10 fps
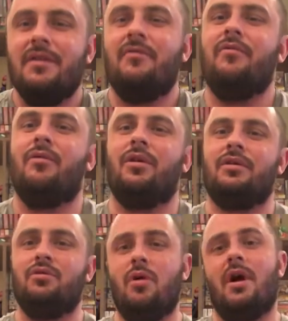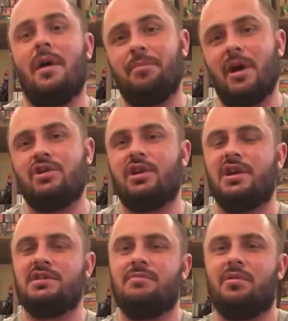Вот. Но, опять же,
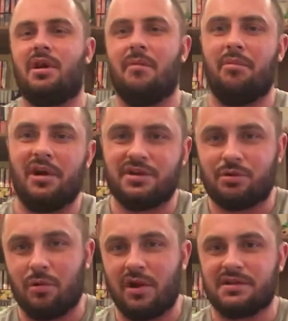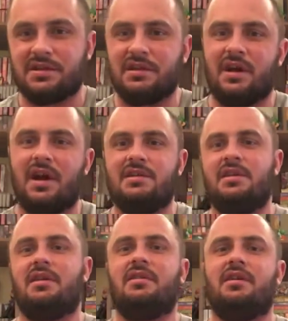если бы кобы, история
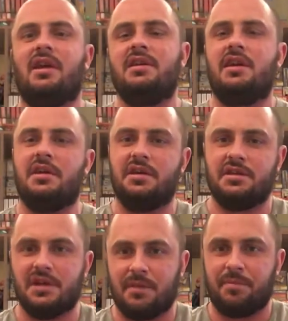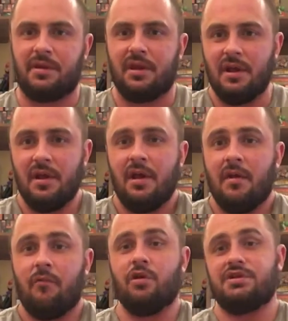сослагательных наклонений не терпит,
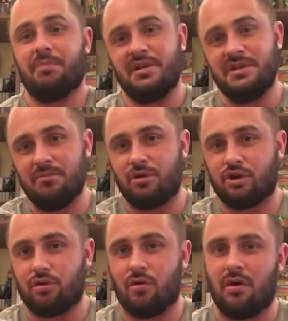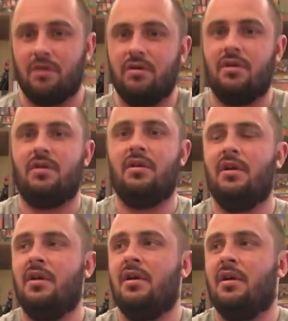вот, спасибо, что
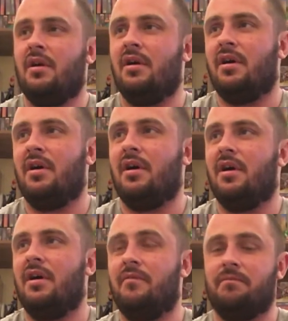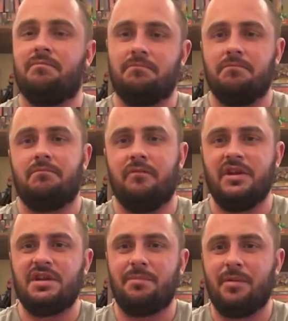э,
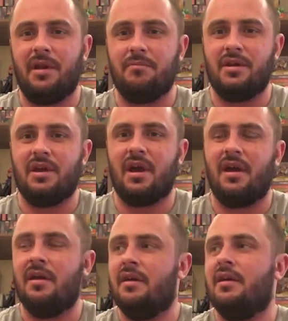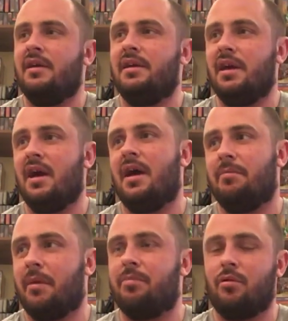вытерпели меня. Я
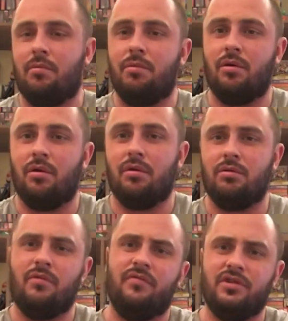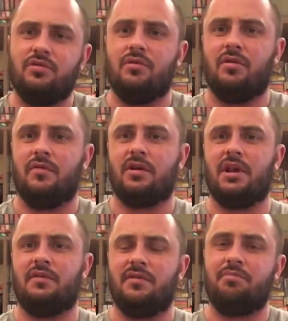попробую, ну, видео
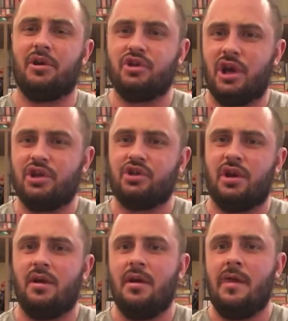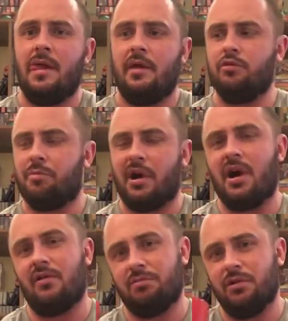выкладывать почаще. Ну,
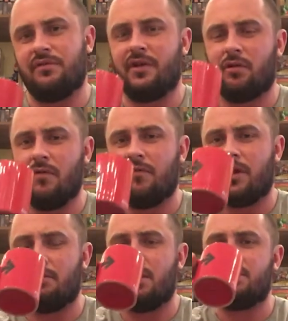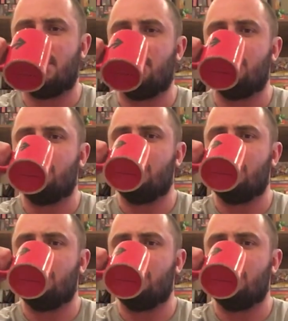пока вот будет в таком формате.